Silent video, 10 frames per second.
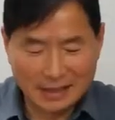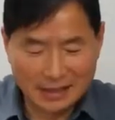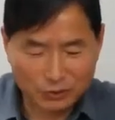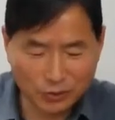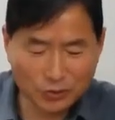
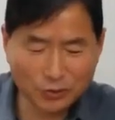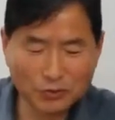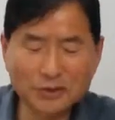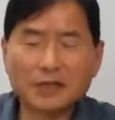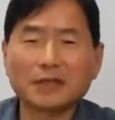주인공은
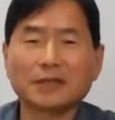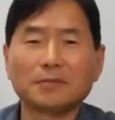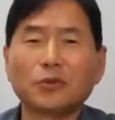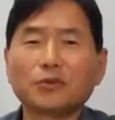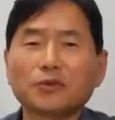이렇게
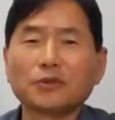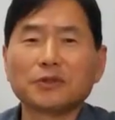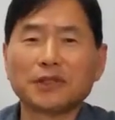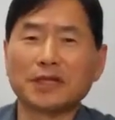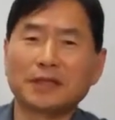모든 걸
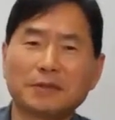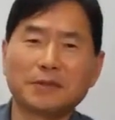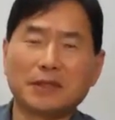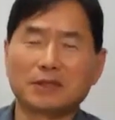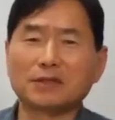잘해야
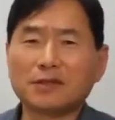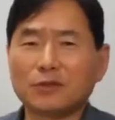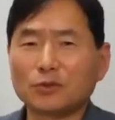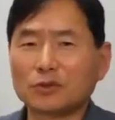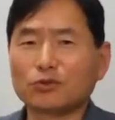됩니다.
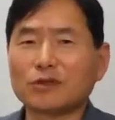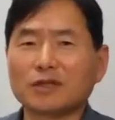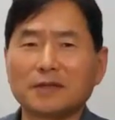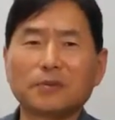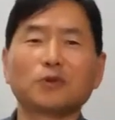스키도
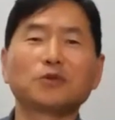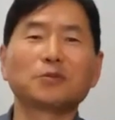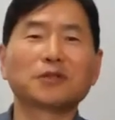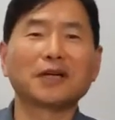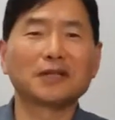
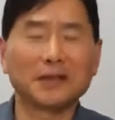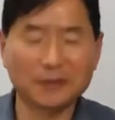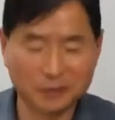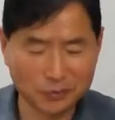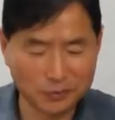국가대표급으로 타야
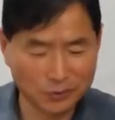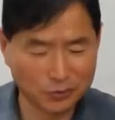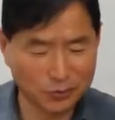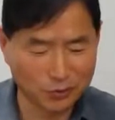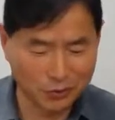돼요.
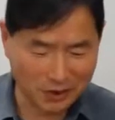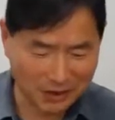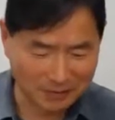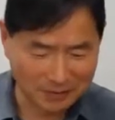주인공이 되려면.